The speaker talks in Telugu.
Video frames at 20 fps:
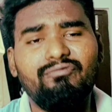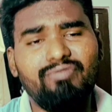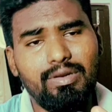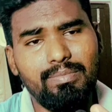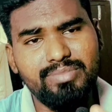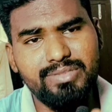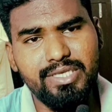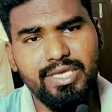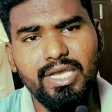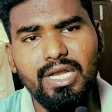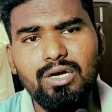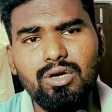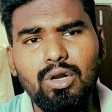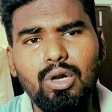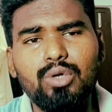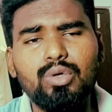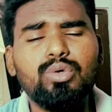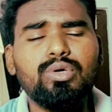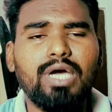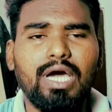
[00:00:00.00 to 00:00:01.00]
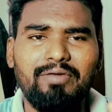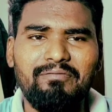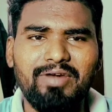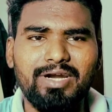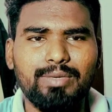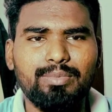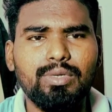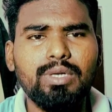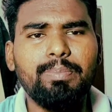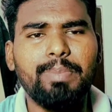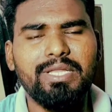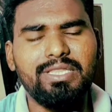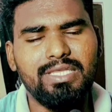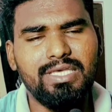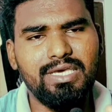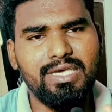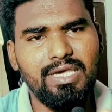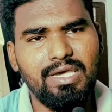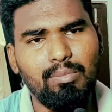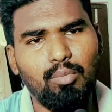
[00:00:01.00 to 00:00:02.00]
ఫ్రమ్ సింగిల్ డోర్ టు కన్వర్టబుల్
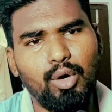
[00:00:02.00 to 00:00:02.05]
ప్రతి